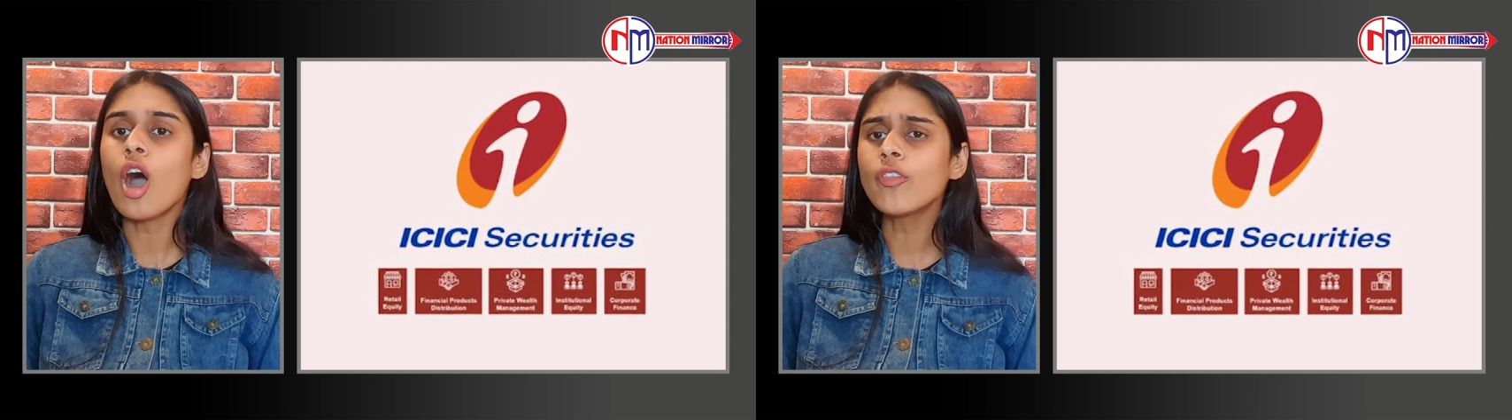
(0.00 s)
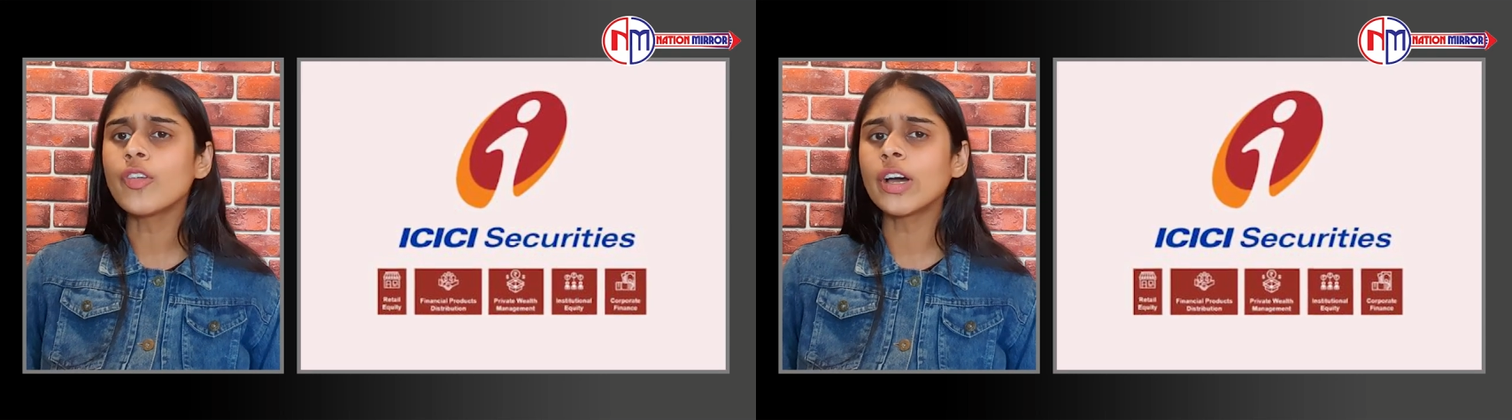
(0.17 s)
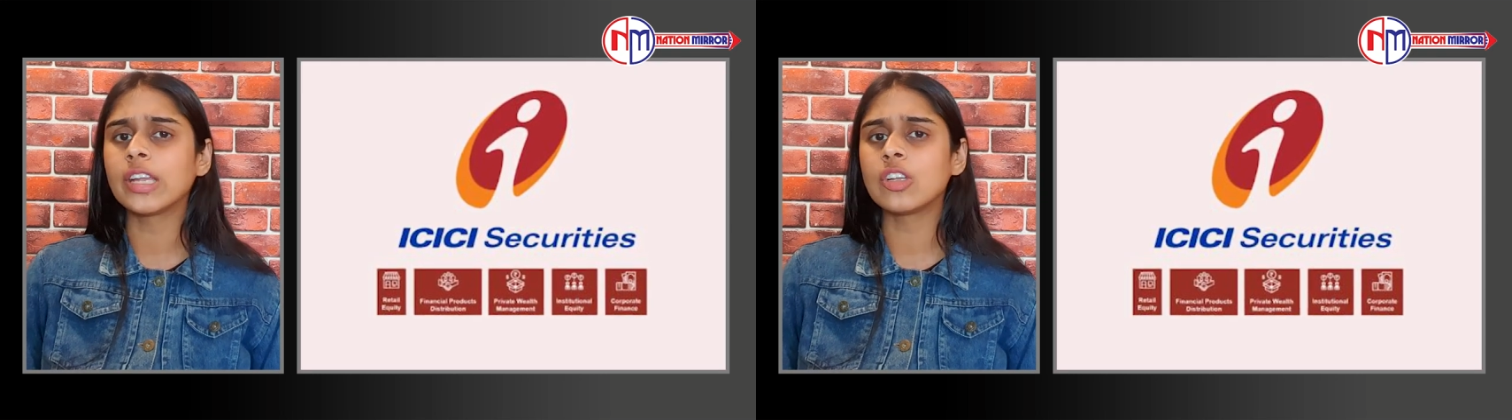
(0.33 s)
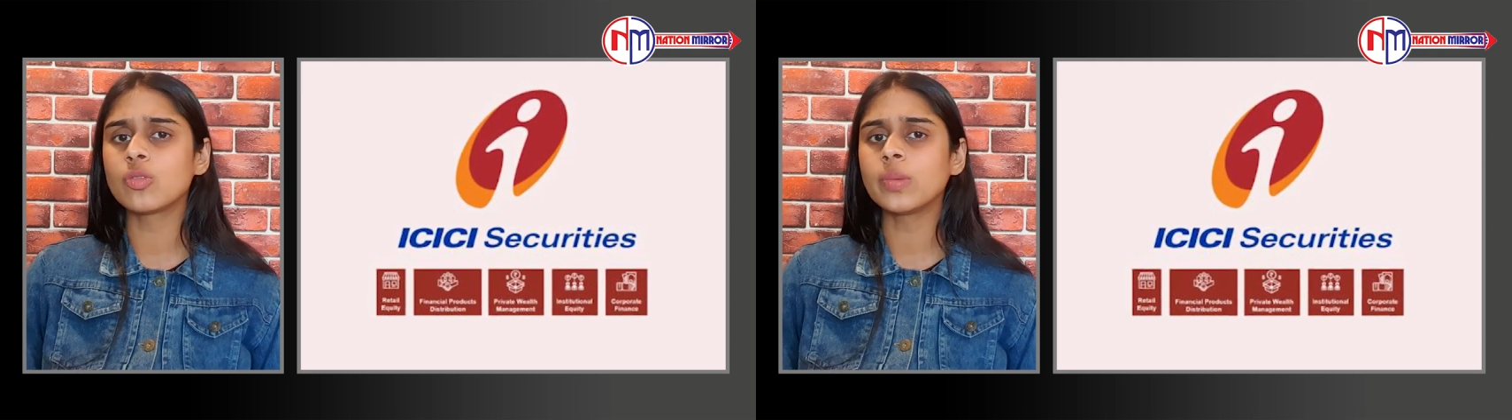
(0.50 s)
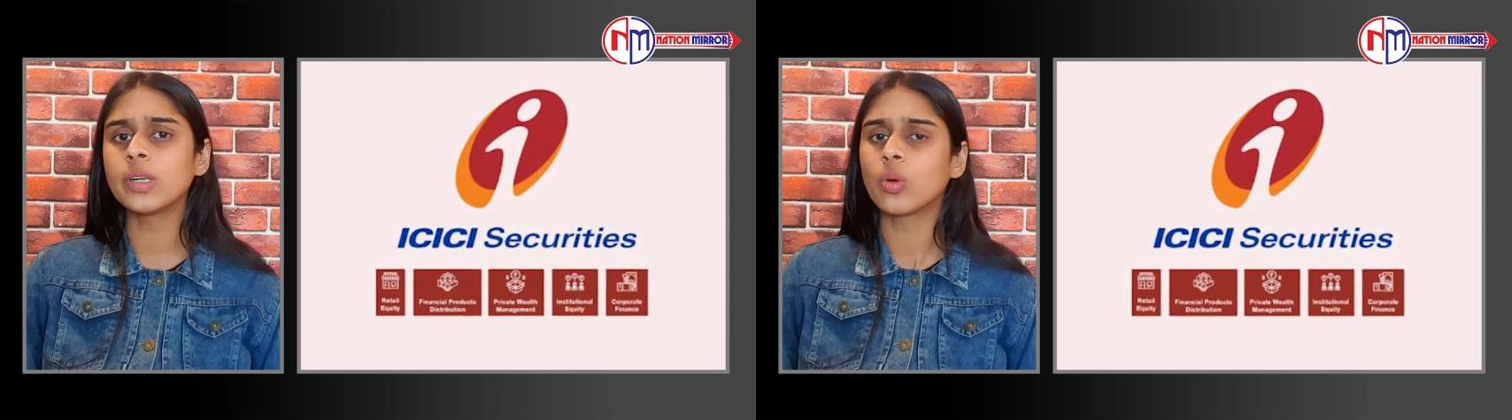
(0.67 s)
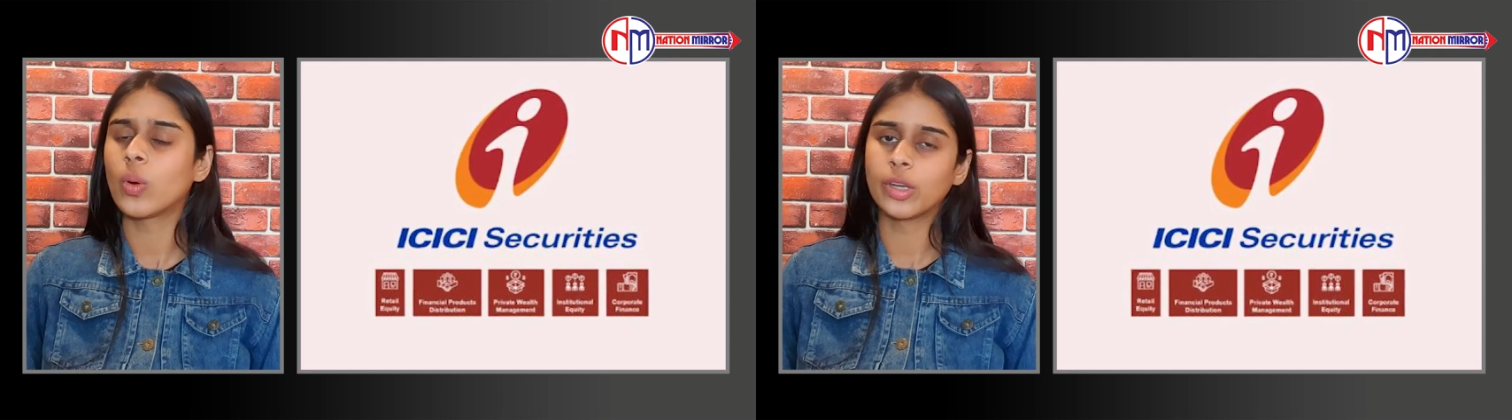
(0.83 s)
ऑफ
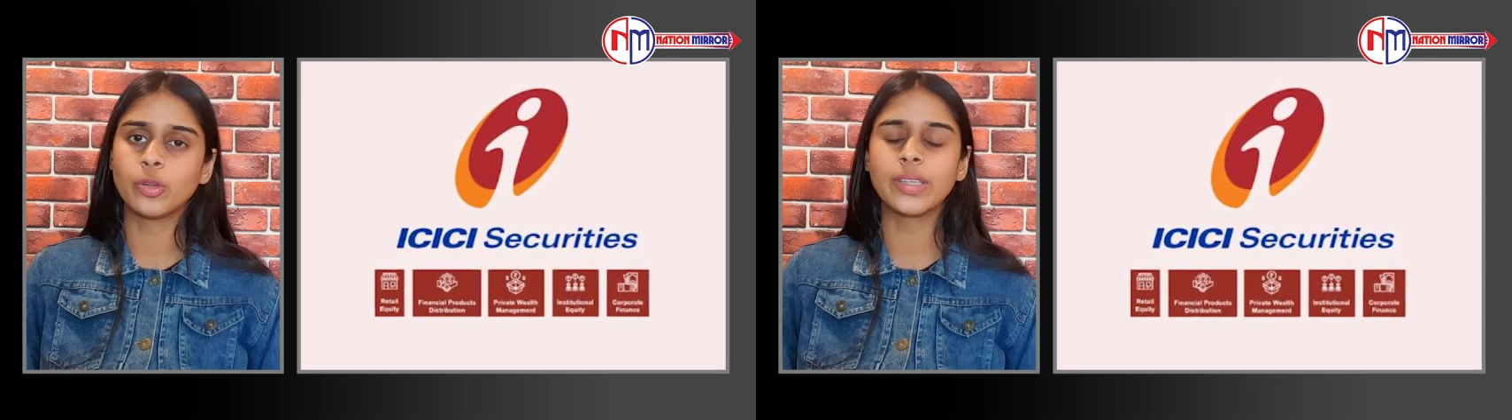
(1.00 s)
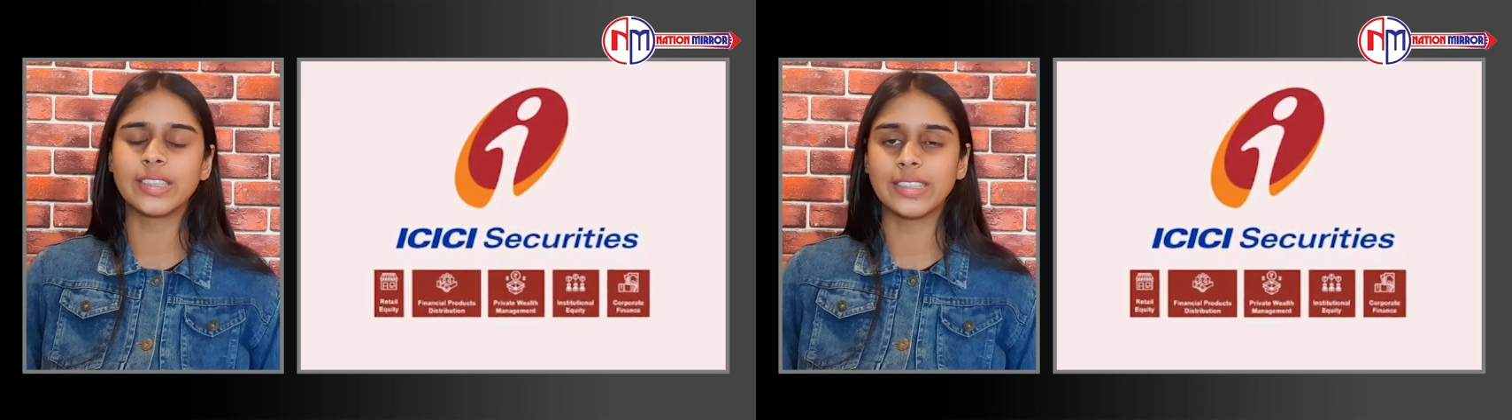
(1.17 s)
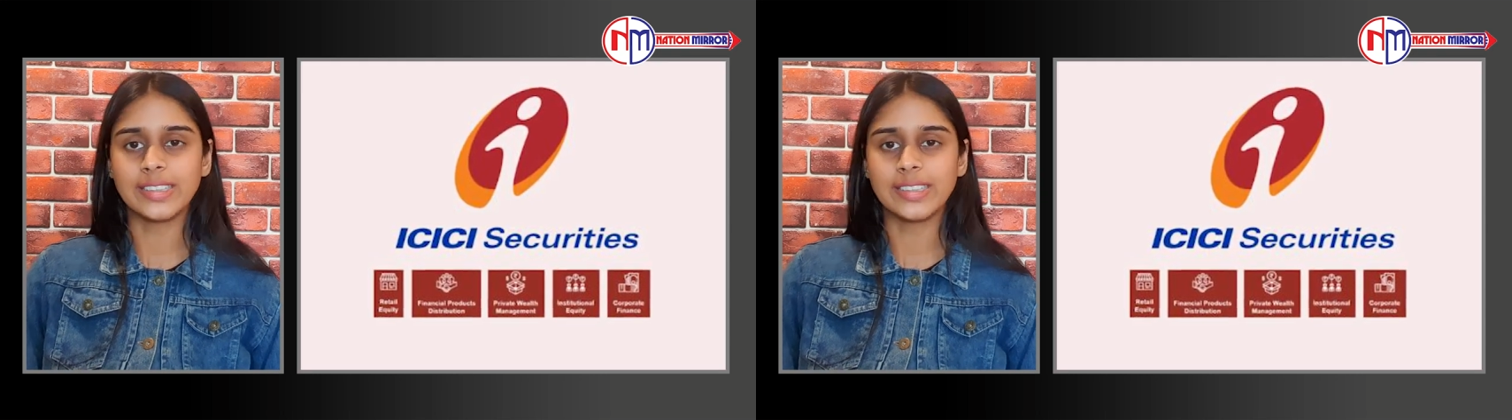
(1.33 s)
अरेंजमेंट को अनुमति